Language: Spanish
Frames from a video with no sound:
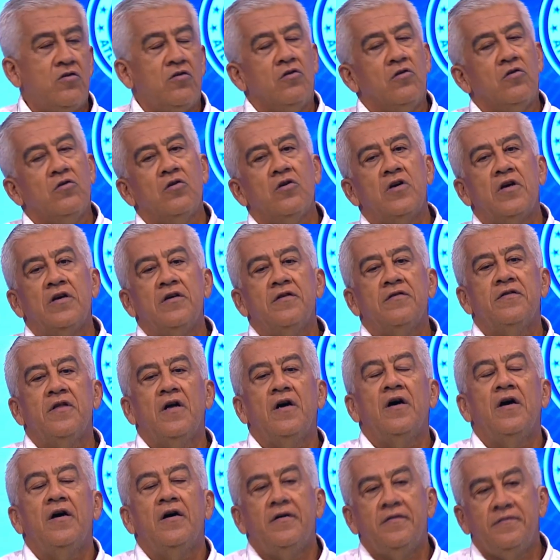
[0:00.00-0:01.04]
con lo que
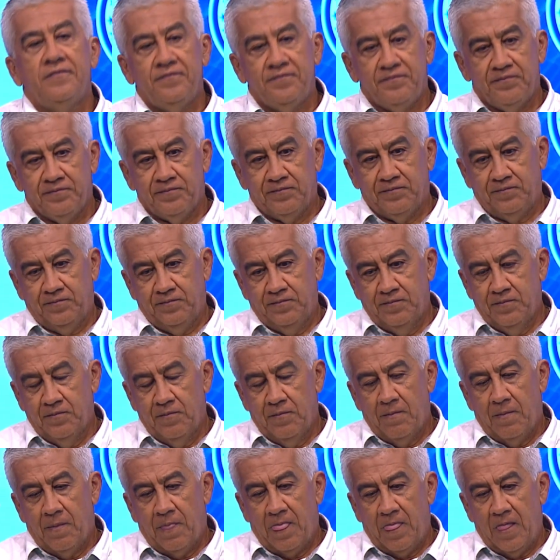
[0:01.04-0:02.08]
está
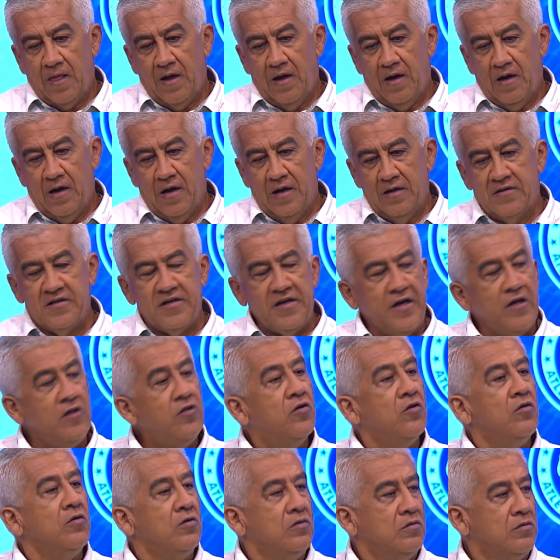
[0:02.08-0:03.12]

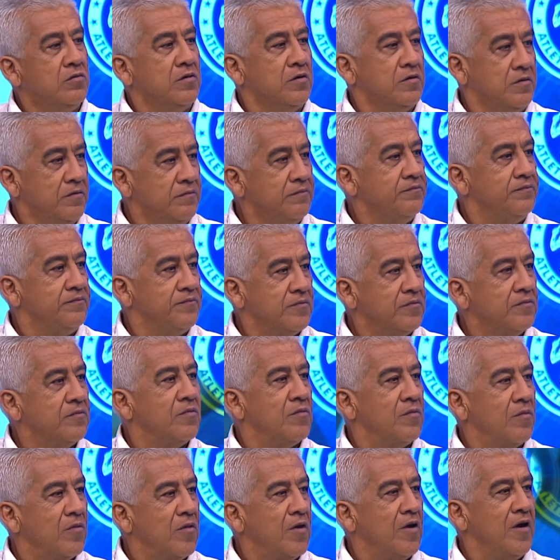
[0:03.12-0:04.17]
haciendo
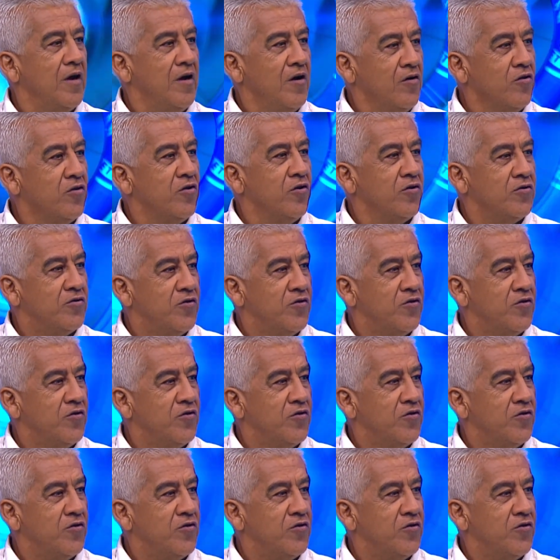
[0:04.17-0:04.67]
en los dos